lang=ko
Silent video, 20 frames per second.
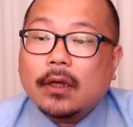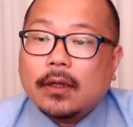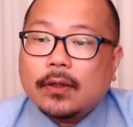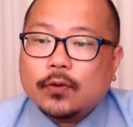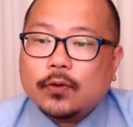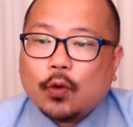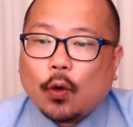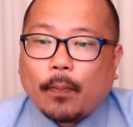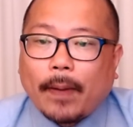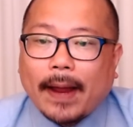
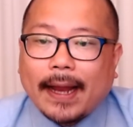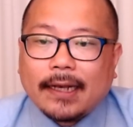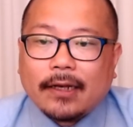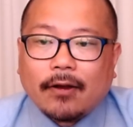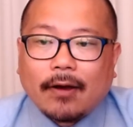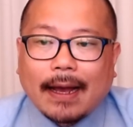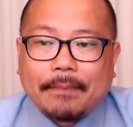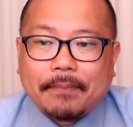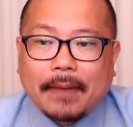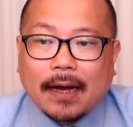쪽팔려
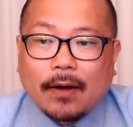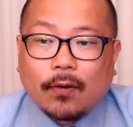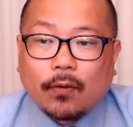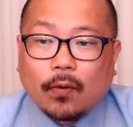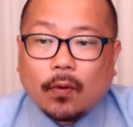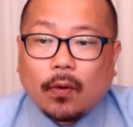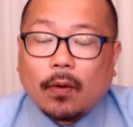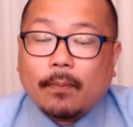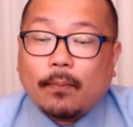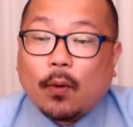한
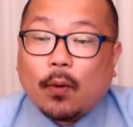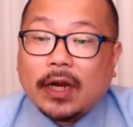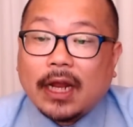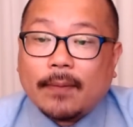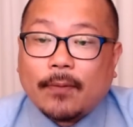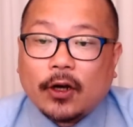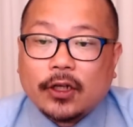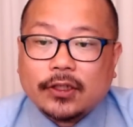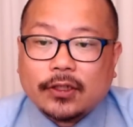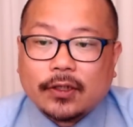방으로
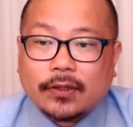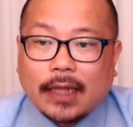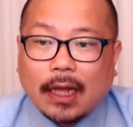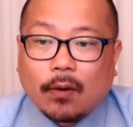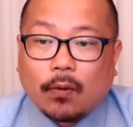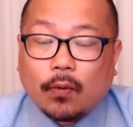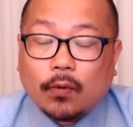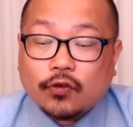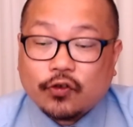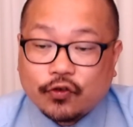
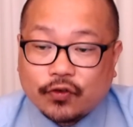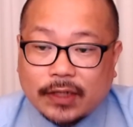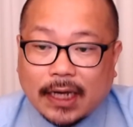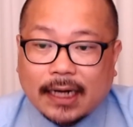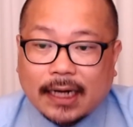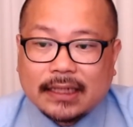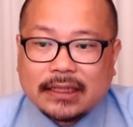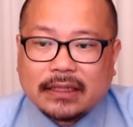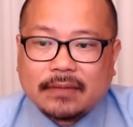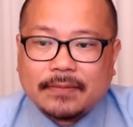보내버리셨다고 주장을
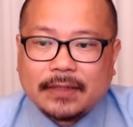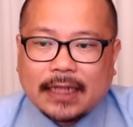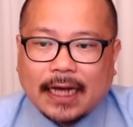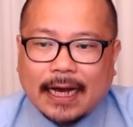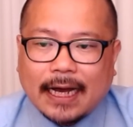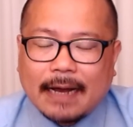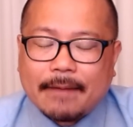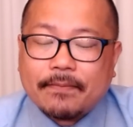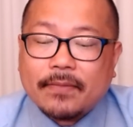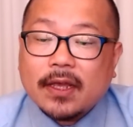
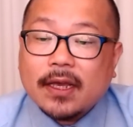했습니다.